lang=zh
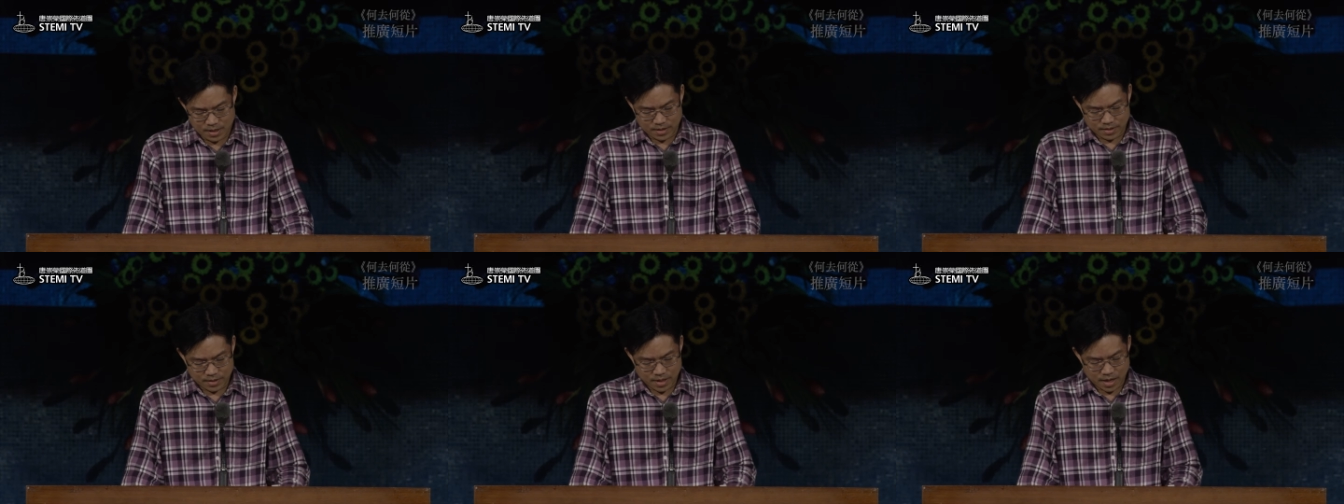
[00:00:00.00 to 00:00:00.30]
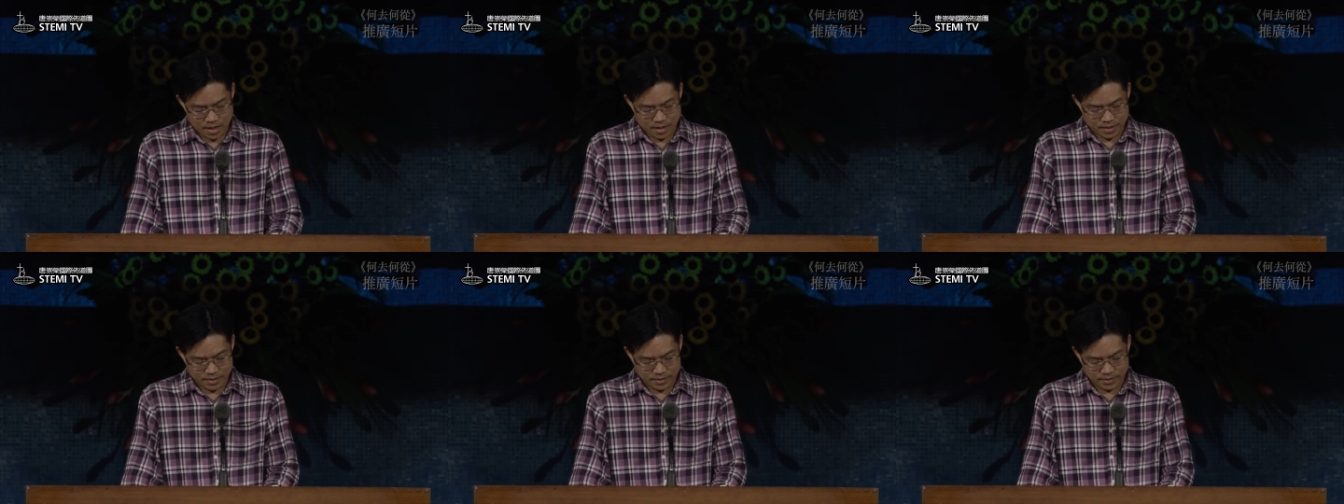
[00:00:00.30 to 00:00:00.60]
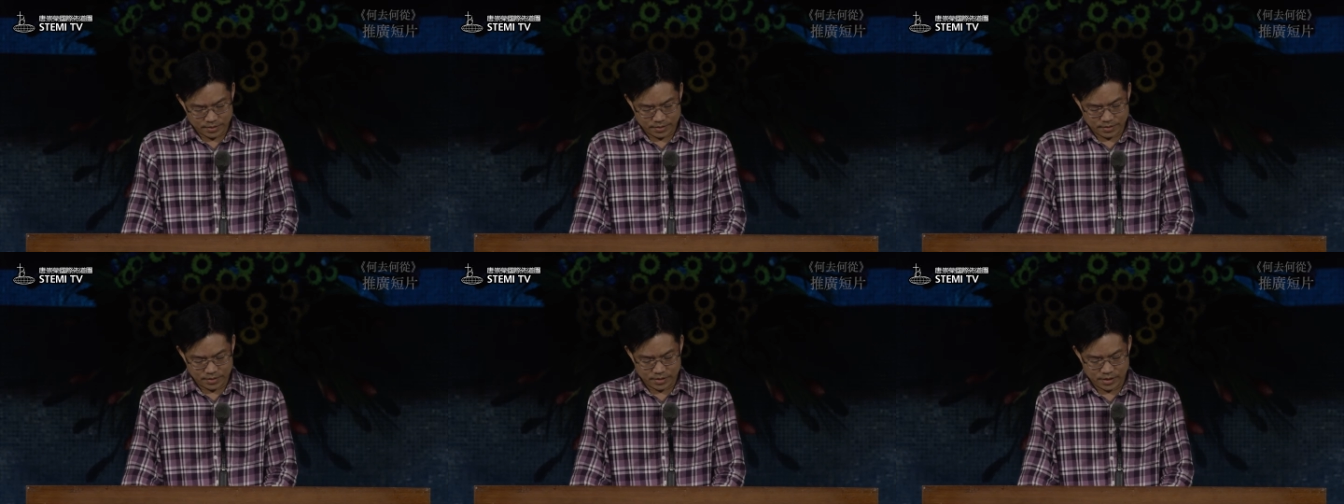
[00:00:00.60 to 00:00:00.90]
那
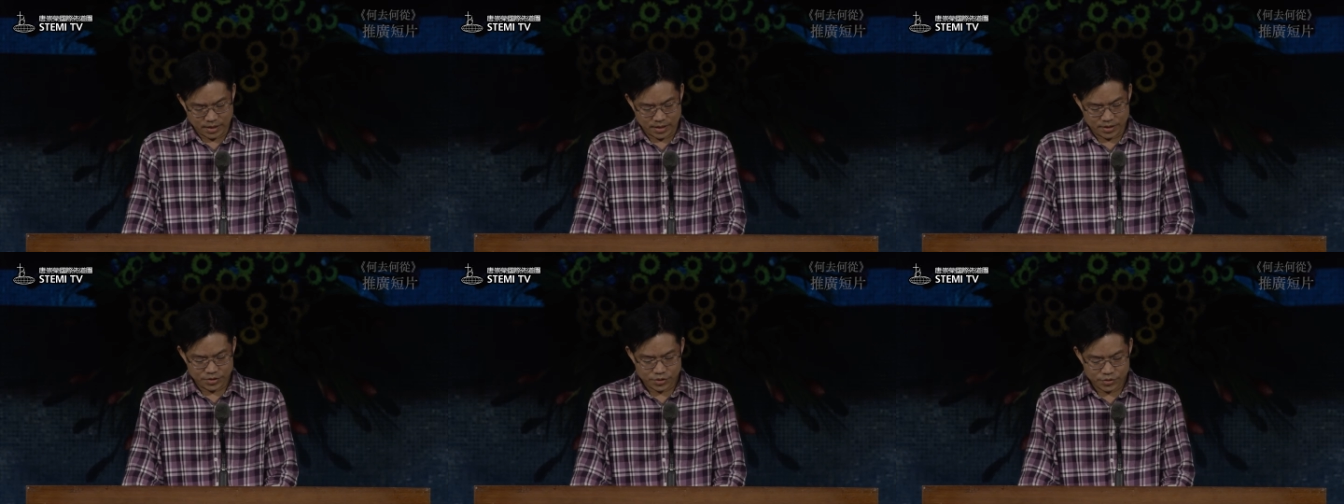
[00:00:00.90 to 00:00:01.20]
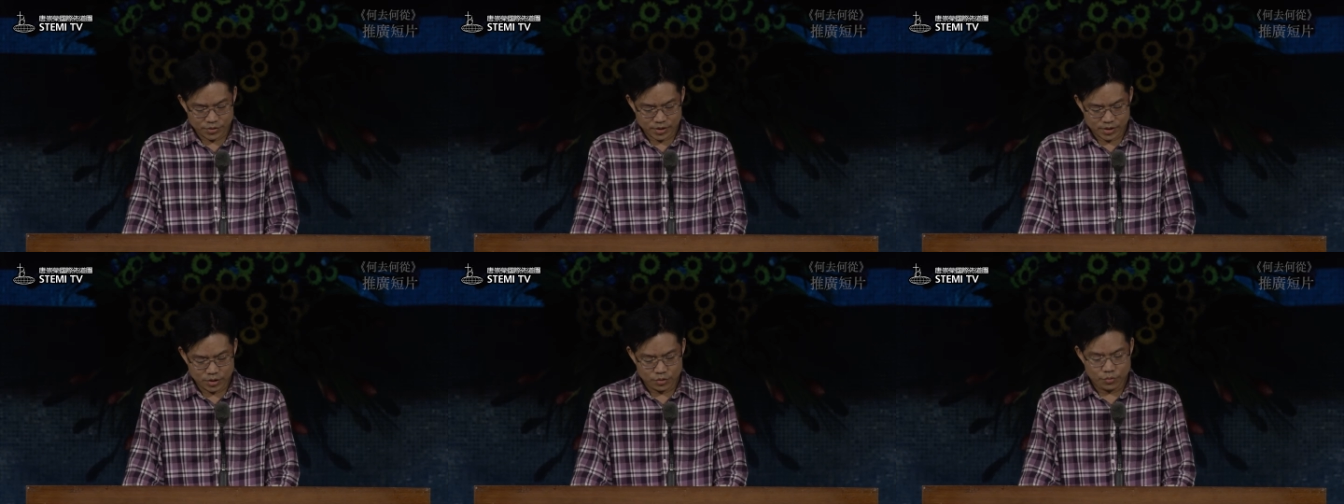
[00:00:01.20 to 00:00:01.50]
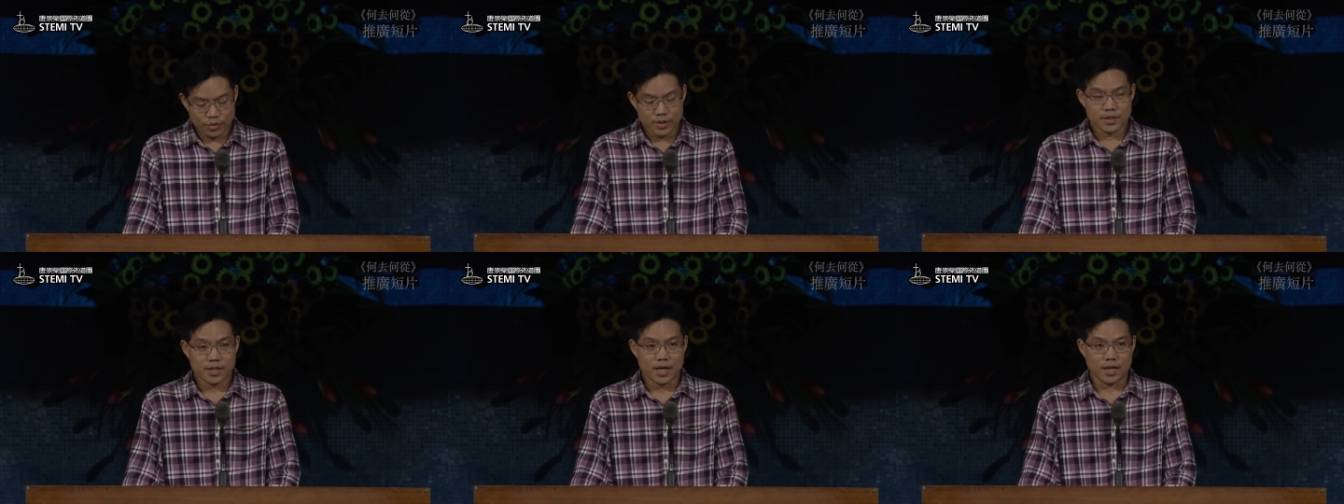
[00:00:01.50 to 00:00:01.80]
也就是
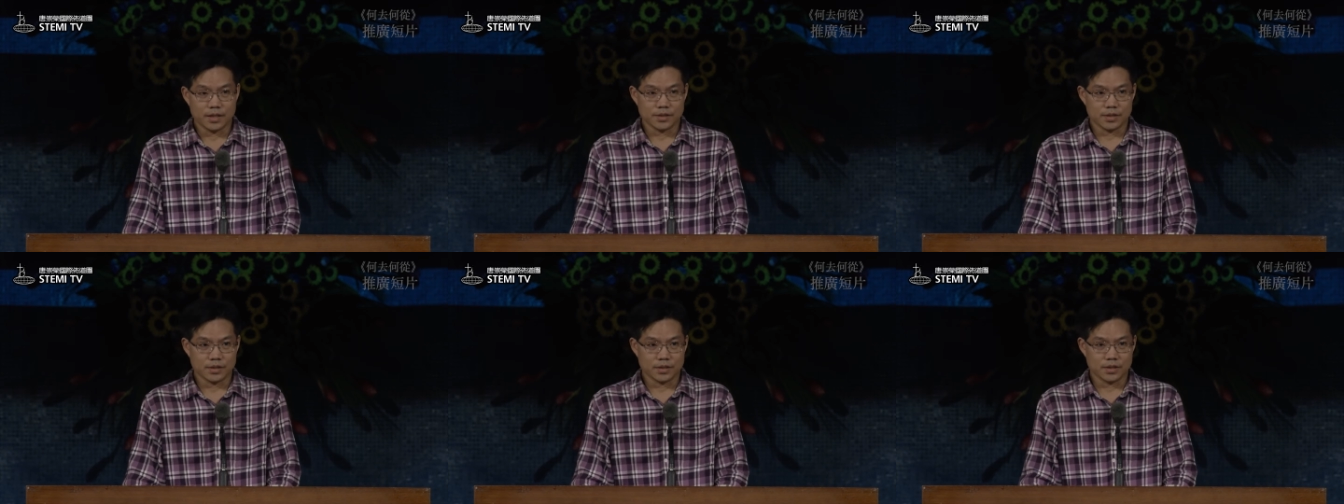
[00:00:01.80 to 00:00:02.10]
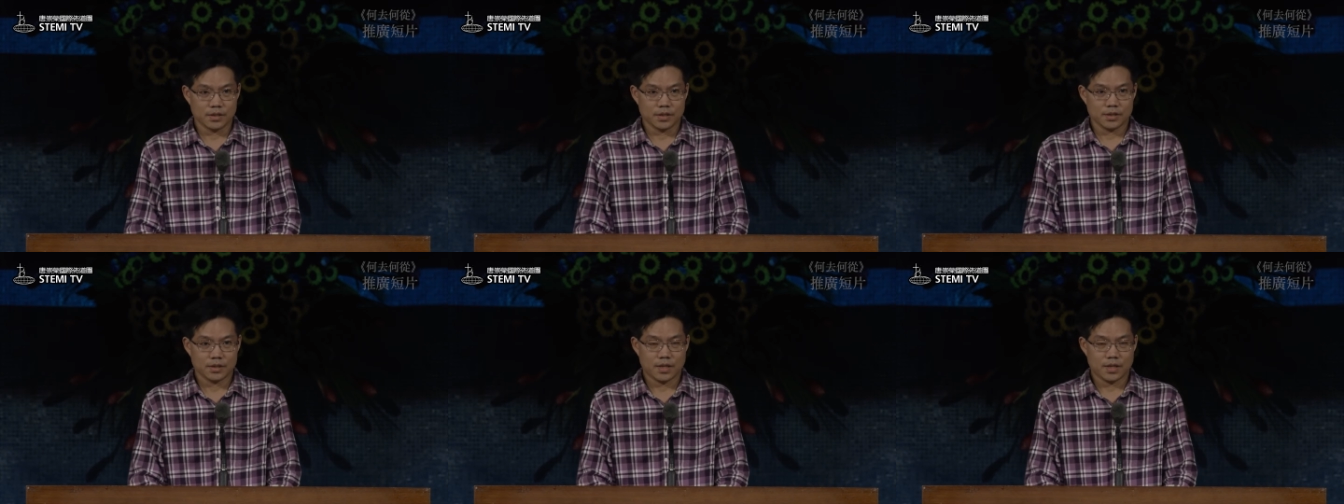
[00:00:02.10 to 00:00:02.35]
因为这样子，